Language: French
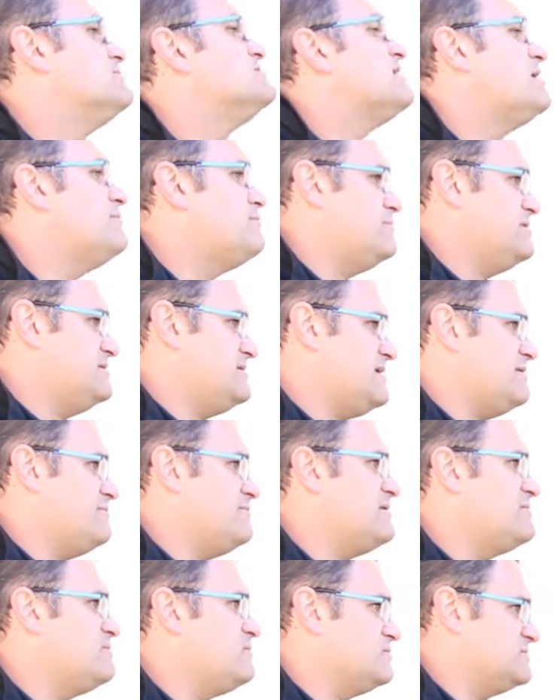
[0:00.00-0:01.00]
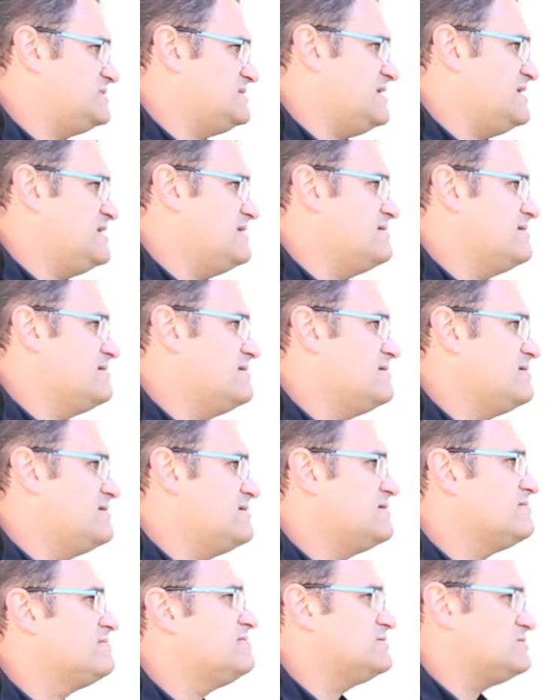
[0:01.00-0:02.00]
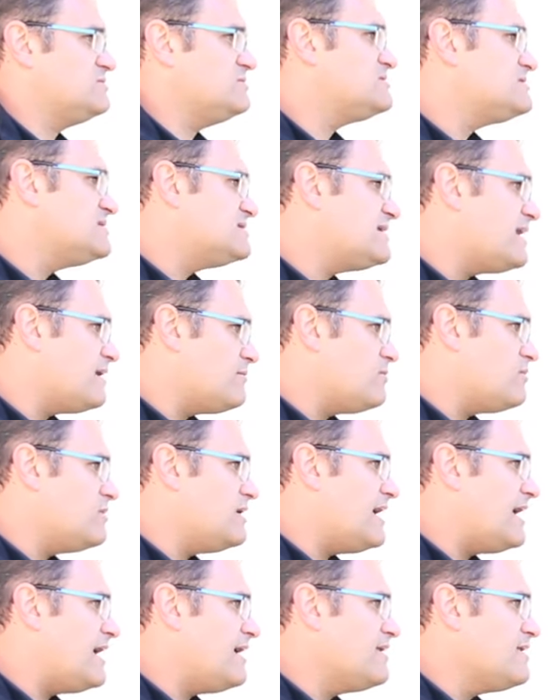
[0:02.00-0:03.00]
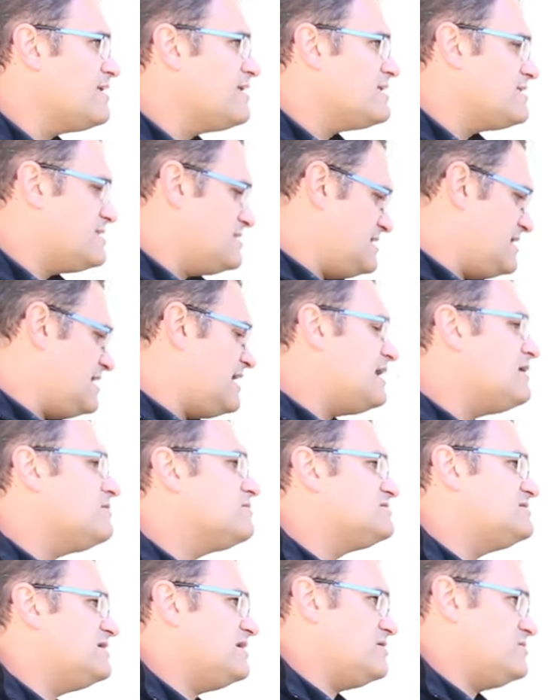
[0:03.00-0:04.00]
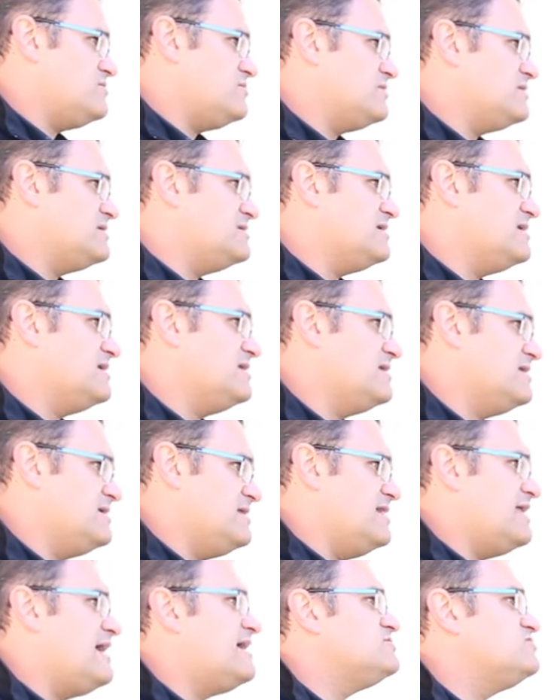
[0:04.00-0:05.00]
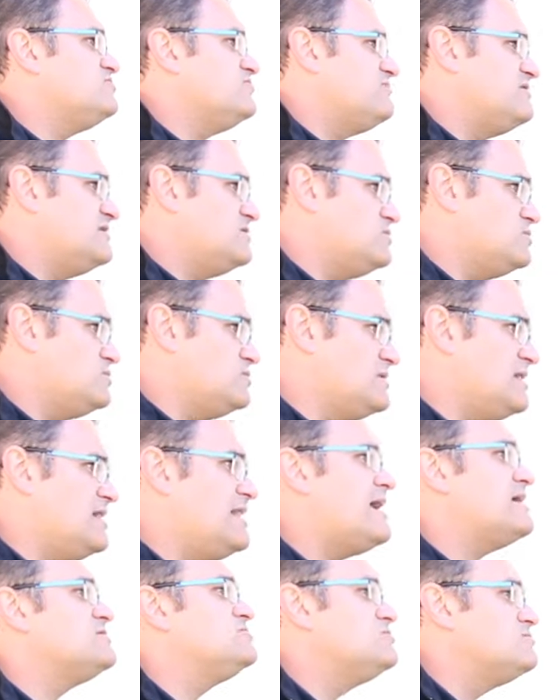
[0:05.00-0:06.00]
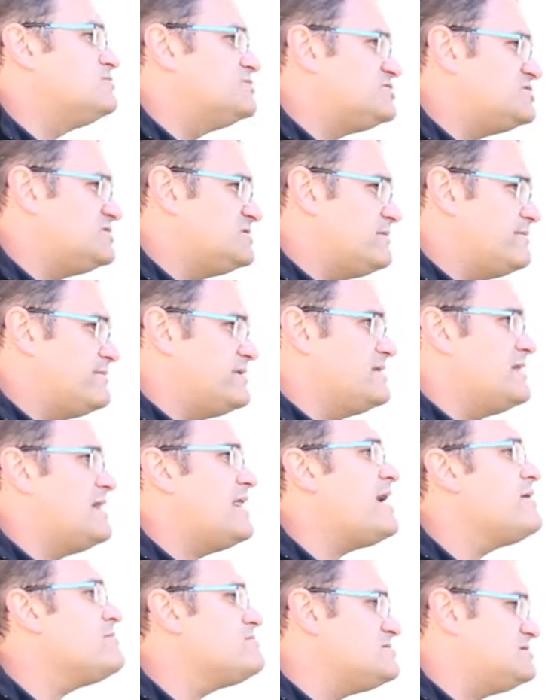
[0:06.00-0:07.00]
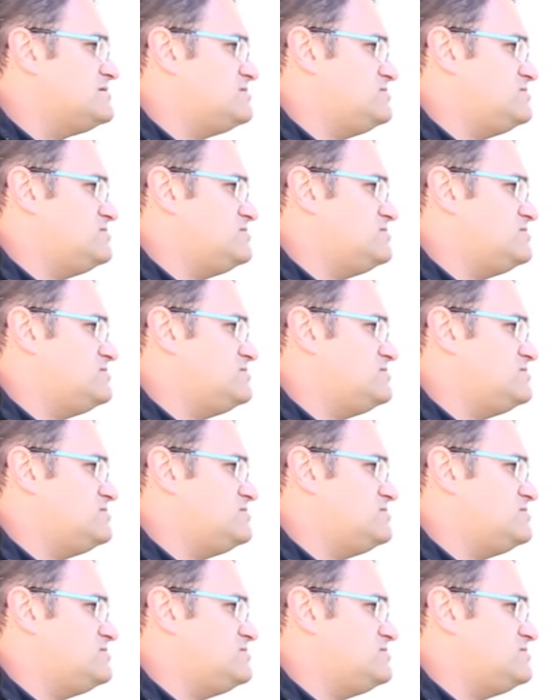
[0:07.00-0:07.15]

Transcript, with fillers: comme ça peut être appelé bonsai. Parce que cet arbre-là, il a l'antériorité, il a du vécu, il a du moshikomi, il a une